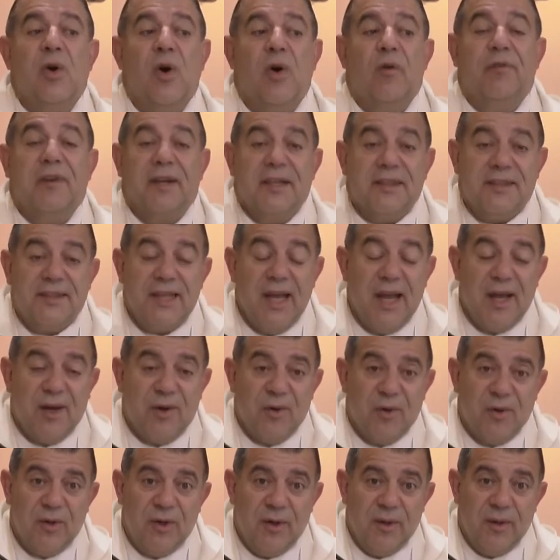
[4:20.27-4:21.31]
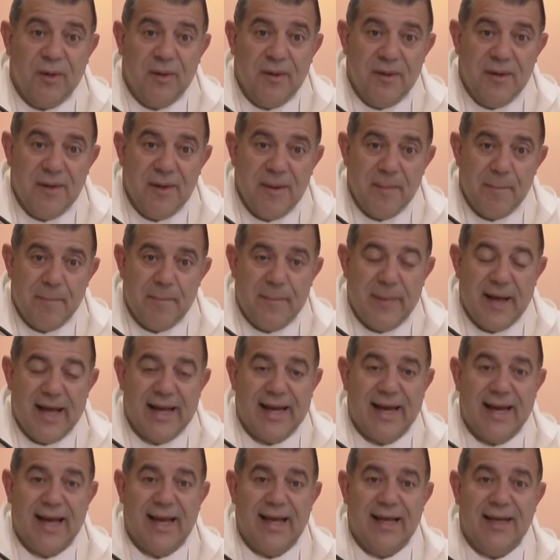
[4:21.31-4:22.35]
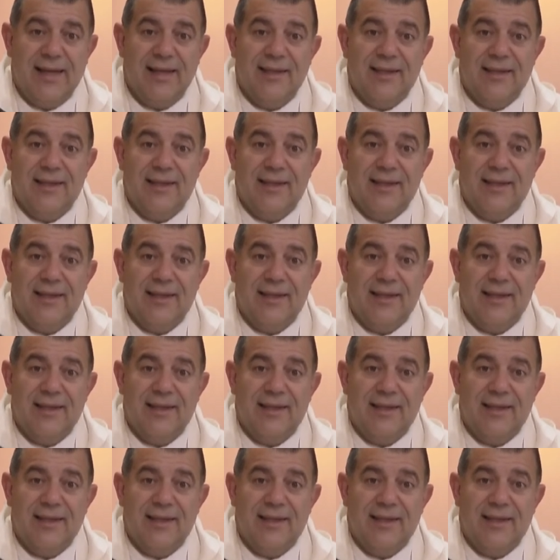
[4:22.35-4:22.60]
ofrecieron para